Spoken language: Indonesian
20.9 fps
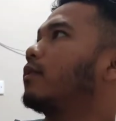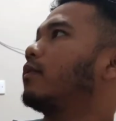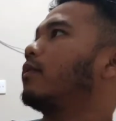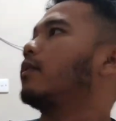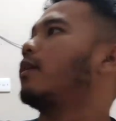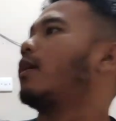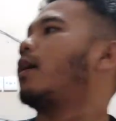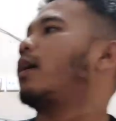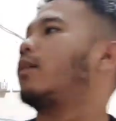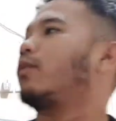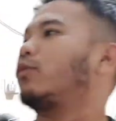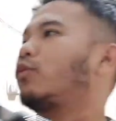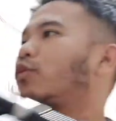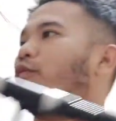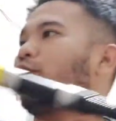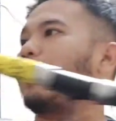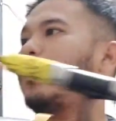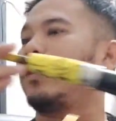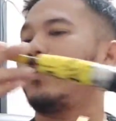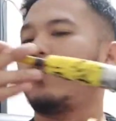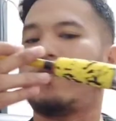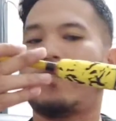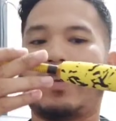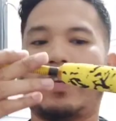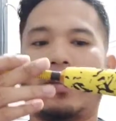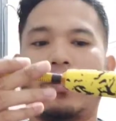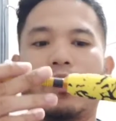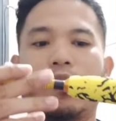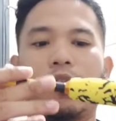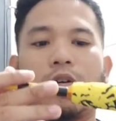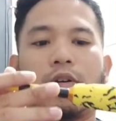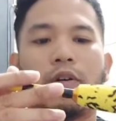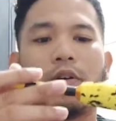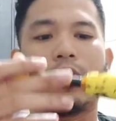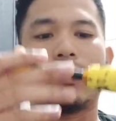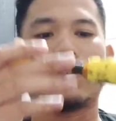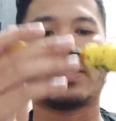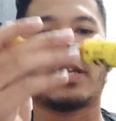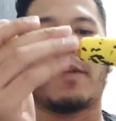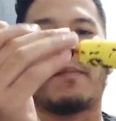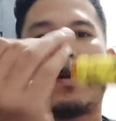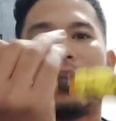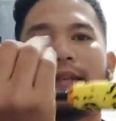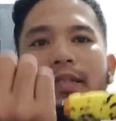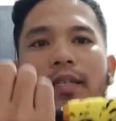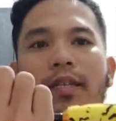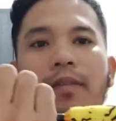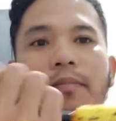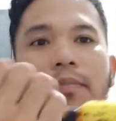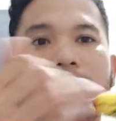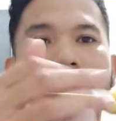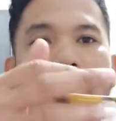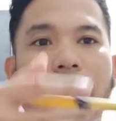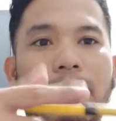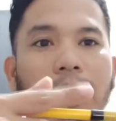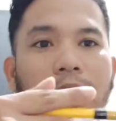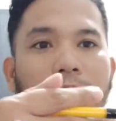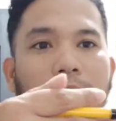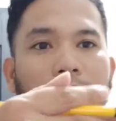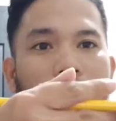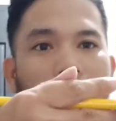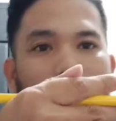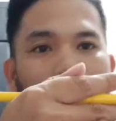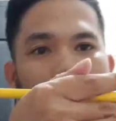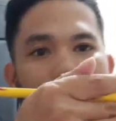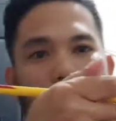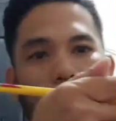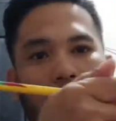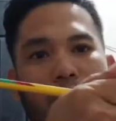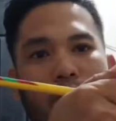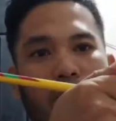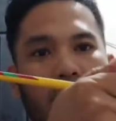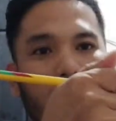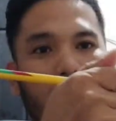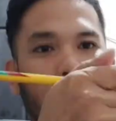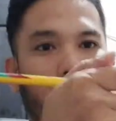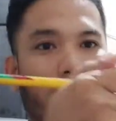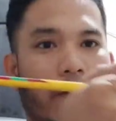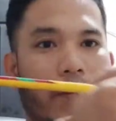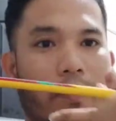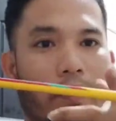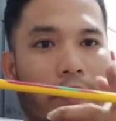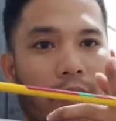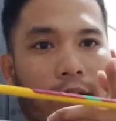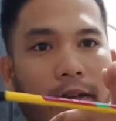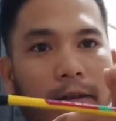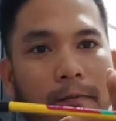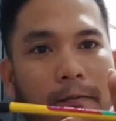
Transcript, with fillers: nah untuk video-video saya mancing bisa teman-teman lihat langsung di video ini